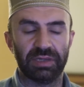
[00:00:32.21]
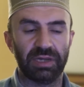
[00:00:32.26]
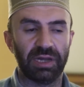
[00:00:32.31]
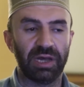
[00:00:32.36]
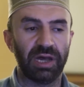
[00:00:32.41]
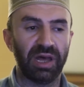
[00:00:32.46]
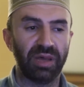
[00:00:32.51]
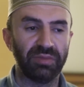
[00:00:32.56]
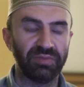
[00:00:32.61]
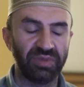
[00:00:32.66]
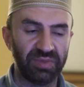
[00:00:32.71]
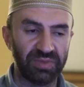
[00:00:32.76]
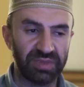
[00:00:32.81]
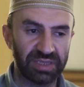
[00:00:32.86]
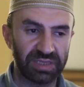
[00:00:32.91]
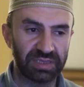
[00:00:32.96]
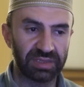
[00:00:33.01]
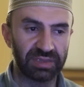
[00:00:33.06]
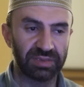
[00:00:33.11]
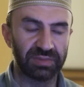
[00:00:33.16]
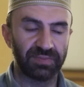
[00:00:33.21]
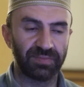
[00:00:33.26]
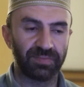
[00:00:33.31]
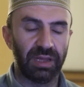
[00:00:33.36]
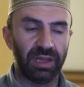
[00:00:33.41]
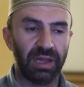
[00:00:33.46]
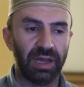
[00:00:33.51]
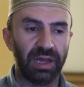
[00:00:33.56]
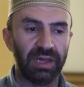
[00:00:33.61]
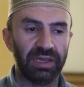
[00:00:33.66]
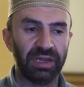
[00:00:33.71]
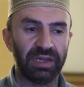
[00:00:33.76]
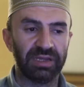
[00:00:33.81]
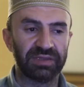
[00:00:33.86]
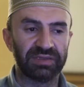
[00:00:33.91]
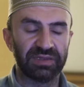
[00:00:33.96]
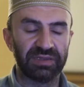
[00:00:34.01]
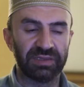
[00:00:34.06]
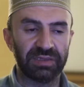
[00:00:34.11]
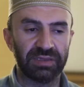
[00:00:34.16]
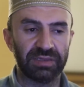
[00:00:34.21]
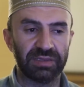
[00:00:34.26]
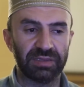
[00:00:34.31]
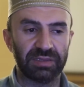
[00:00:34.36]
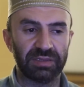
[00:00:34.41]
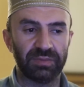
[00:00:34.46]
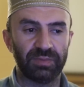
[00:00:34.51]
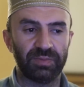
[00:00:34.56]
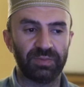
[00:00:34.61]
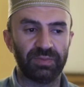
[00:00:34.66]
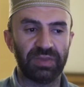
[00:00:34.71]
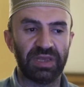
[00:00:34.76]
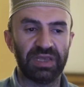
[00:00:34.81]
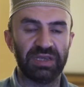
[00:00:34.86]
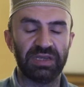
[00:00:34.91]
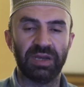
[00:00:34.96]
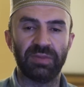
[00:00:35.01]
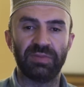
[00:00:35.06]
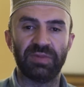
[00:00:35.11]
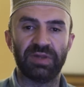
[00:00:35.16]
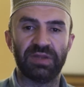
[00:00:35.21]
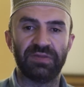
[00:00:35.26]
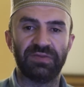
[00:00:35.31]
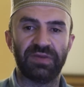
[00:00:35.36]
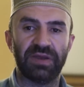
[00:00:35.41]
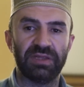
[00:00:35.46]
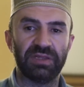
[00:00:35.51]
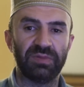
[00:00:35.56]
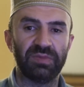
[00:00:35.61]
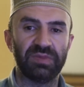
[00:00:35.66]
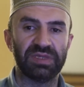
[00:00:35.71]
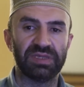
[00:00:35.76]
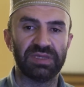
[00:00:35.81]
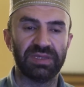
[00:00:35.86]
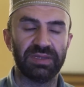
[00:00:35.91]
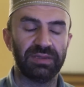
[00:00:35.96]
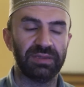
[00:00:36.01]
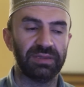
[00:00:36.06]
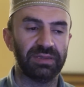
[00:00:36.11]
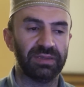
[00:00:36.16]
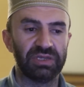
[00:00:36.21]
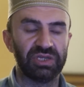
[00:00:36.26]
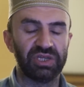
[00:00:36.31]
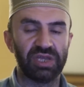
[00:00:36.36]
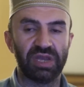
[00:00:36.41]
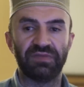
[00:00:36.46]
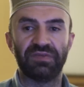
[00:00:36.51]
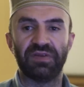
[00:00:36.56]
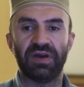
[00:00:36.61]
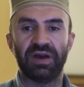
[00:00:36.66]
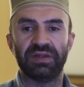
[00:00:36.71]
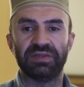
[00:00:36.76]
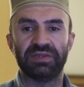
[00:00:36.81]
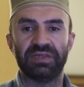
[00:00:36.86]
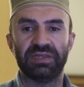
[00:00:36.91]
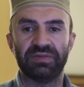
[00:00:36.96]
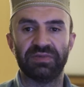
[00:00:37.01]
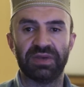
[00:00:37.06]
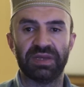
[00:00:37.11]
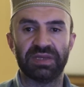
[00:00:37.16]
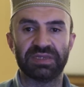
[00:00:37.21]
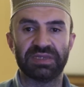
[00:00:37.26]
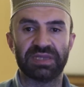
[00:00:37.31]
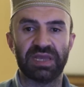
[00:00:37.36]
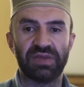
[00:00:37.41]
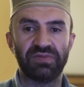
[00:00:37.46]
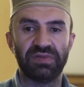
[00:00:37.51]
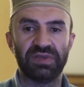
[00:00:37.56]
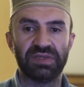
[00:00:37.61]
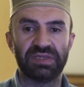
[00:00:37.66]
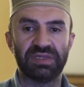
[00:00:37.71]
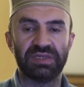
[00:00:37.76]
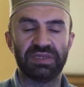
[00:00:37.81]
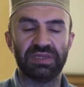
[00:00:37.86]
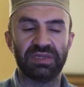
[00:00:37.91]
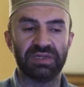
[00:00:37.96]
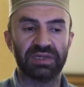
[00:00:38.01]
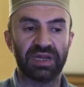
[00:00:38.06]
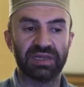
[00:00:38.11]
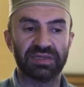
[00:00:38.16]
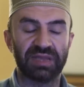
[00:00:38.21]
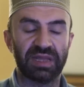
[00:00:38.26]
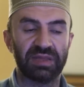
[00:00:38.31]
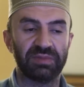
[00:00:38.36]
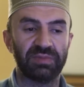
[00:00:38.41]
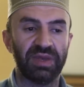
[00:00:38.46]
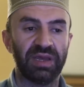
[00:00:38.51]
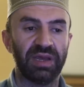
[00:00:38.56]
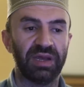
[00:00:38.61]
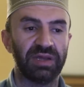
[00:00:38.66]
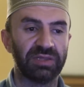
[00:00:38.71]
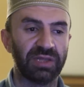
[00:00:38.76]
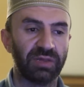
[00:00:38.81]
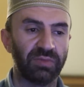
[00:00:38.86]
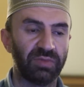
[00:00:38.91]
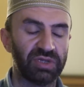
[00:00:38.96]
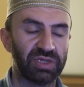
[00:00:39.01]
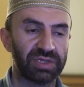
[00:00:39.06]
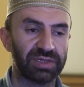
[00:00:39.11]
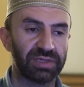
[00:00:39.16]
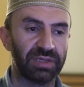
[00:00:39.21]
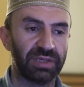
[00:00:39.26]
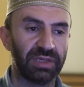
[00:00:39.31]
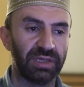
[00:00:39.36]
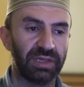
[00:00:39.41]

abimiz hayatını Peygamber Efendimizin şefaatini ve sevgisini kazanmaya adamış.